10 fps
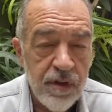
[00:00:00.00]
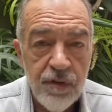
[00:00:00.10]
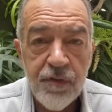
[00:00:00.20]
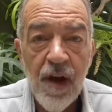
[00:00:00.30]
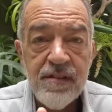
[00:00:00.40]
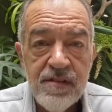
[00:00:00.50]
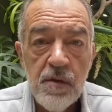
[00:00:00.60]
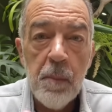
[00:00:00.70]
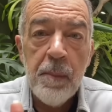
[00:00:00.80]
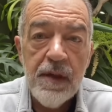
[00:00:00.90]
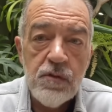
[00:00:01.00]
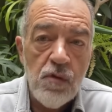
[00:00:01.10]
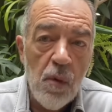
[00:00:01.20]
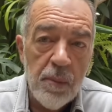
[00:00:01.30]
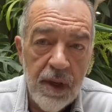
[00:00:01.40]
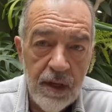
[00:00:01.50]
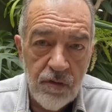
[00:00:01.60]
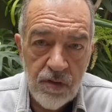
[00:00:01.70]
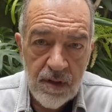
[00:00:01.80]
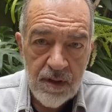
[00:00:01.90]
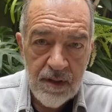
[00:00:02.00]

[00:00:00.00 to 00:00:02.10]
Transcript: que faziam pessoalmente